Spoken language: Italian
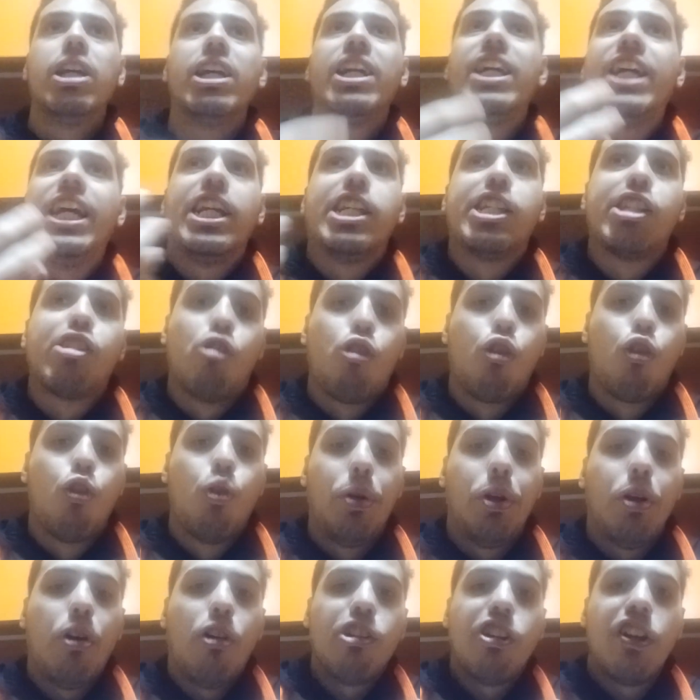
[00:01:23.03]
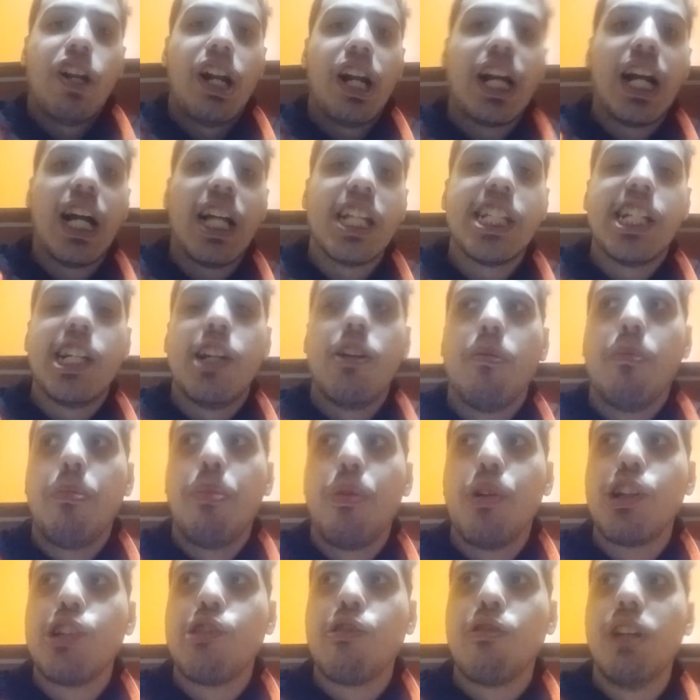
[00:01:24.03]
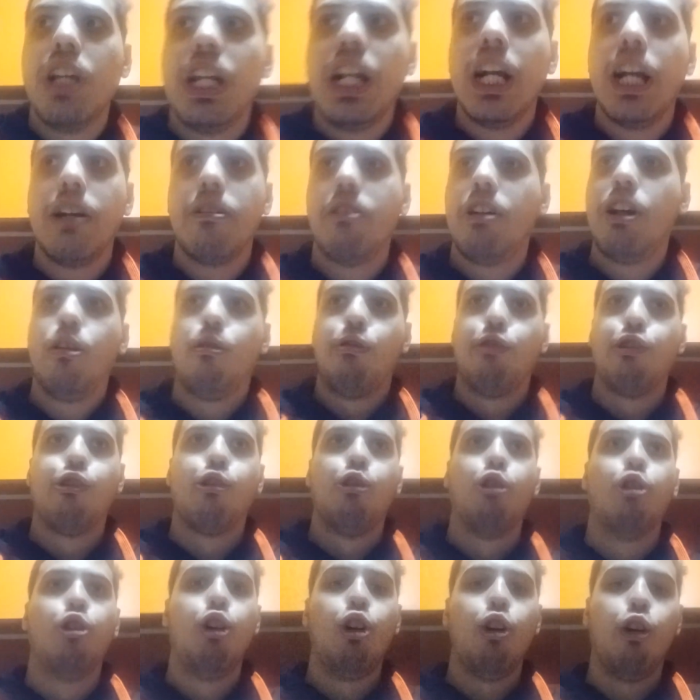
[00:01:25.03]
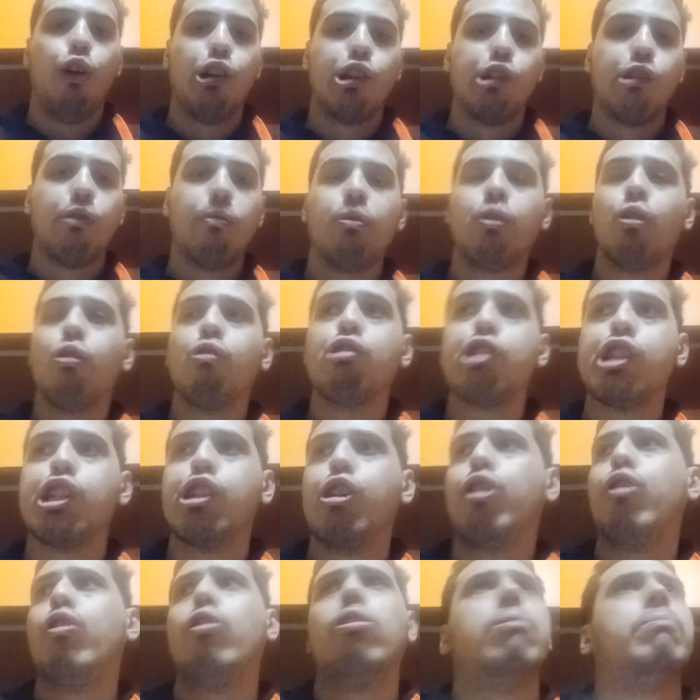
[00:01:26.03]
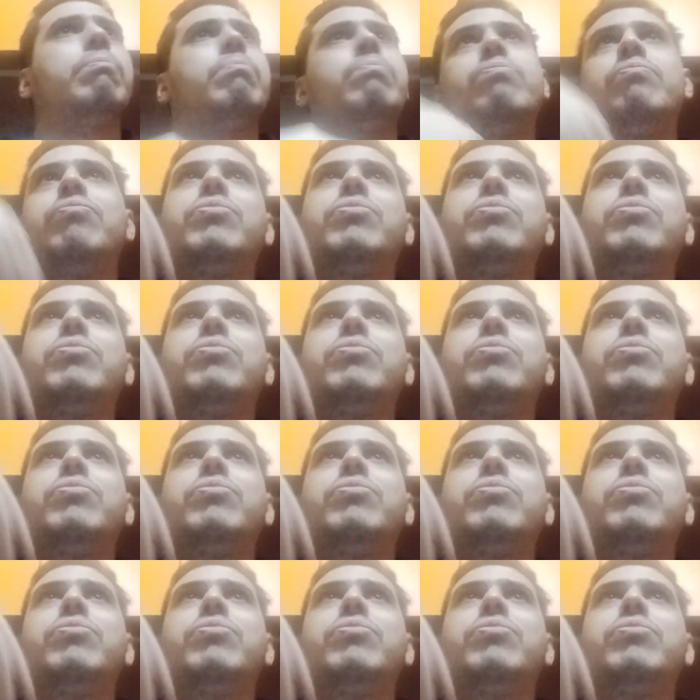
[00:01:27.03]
che sono curioso ragazzi, non posso dire che non sono curioso, non sono